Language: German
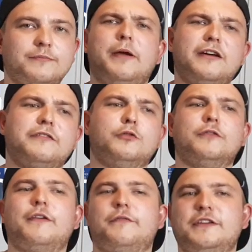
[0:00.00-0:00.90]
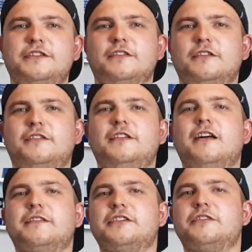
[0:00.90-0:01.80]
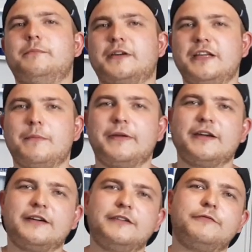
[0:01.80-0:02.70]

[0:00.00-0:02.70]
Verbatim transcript: Perez wurde verpflichtet, da sich Brian Behren